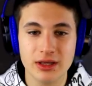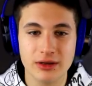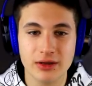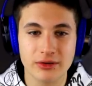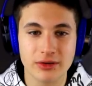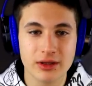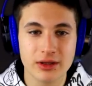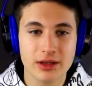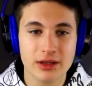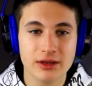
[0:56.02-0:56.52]

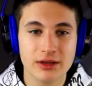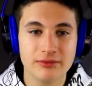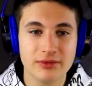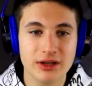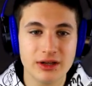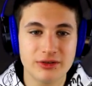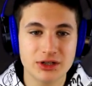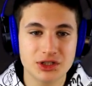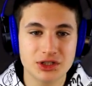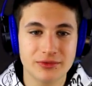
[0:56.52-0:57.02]
Dio, vi
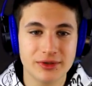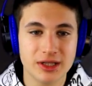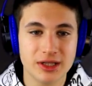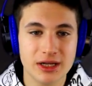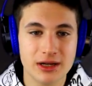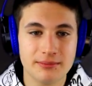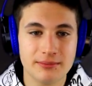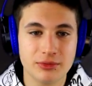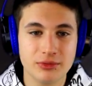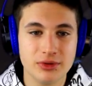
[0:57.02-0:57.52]
rifaccio vedere
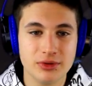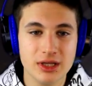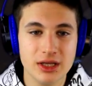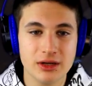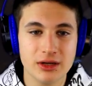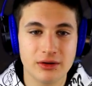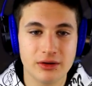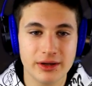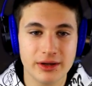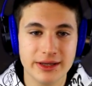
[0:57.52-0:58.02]
il
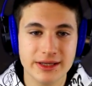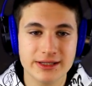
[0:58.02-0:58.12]
puntino